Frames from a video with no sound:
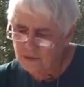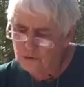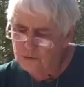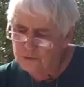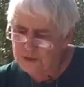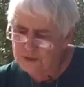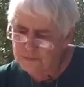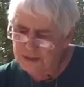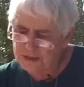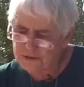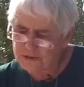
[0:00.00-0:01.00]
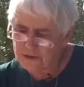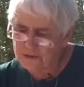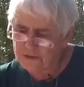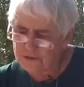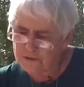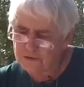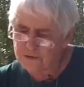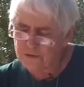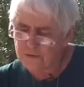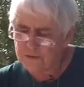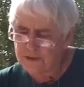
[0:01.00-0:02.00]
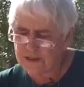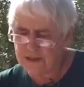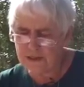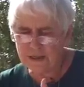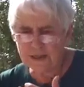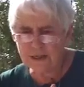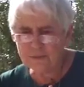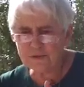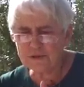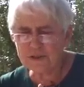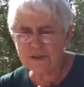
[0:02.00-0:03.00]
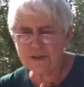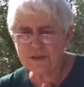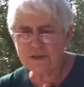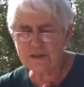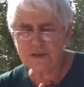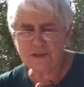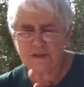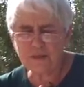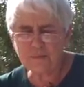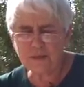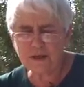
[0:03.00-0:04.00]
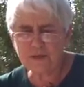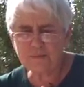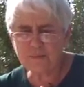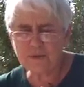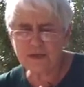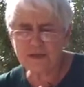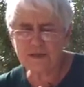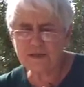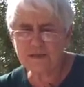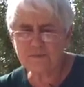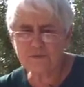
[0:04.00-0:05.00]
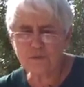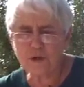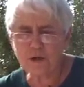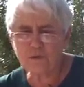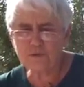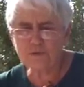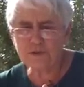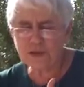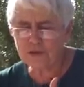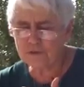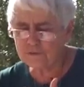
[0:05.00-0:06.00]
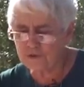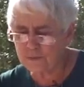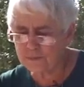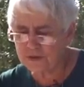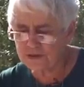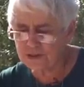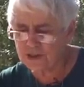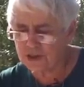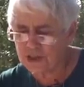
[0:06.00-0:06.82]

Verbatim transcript: On lui présente euh, celui qui est là, puisqu'il qui apparaît qui, sur la route, puisqu'il ne voit pas, c'est